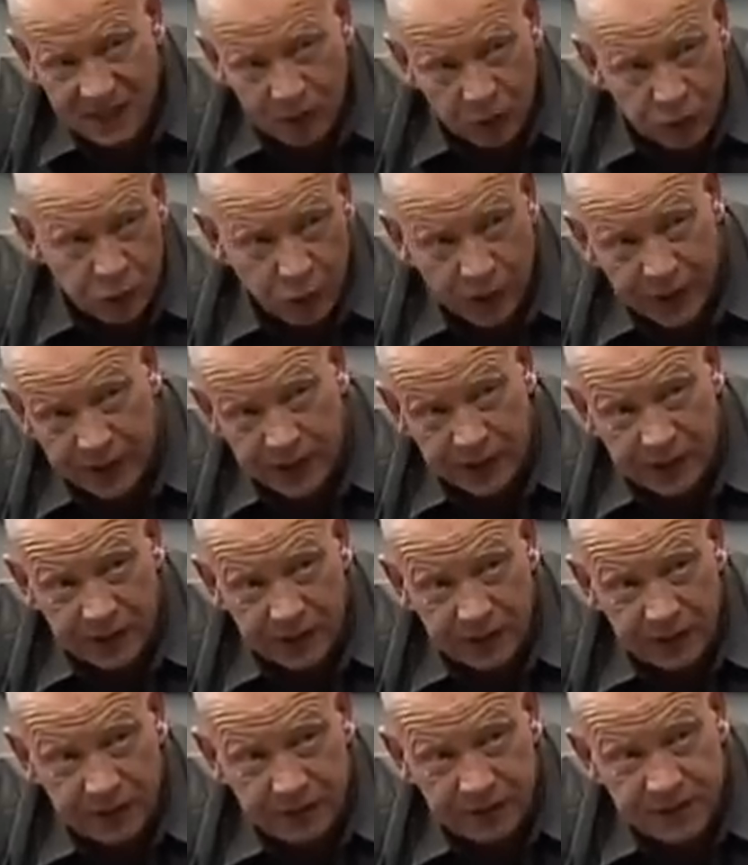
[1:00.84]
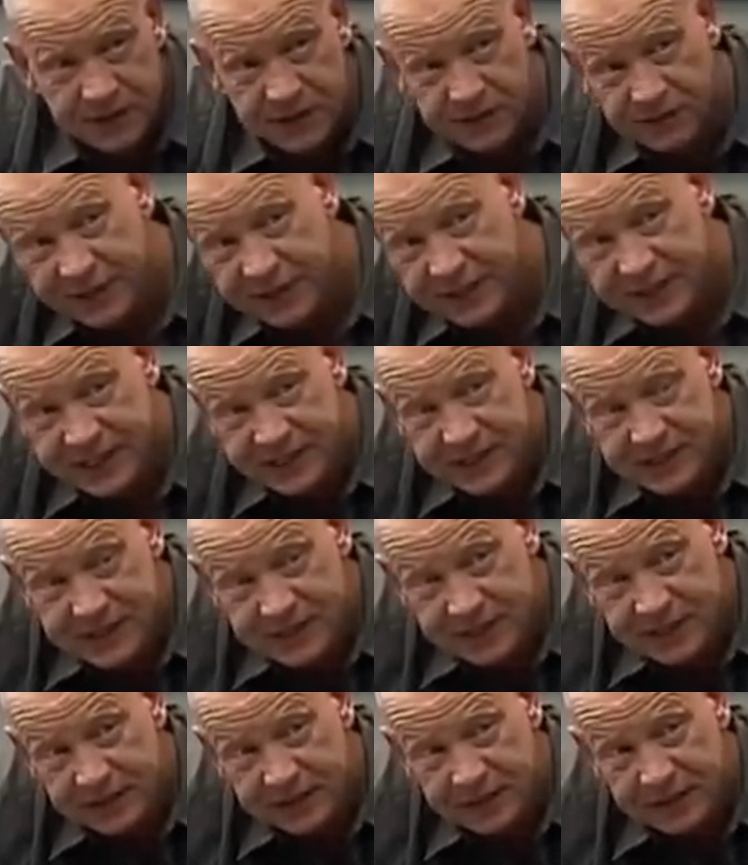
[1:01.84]
Auto erinnern? Wissen Sie, wer das
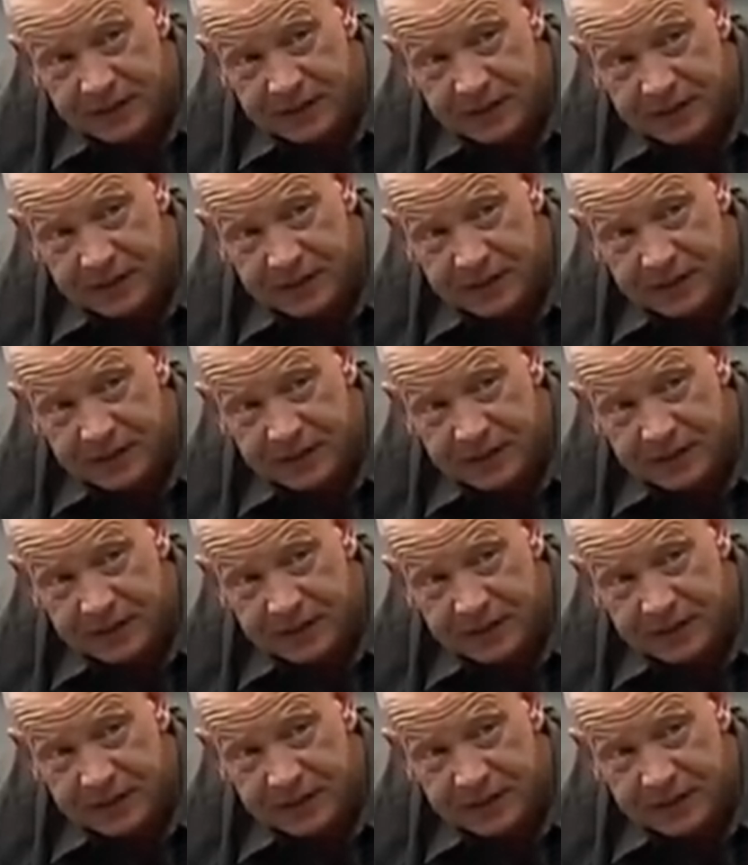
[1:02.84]
Kennzeichen?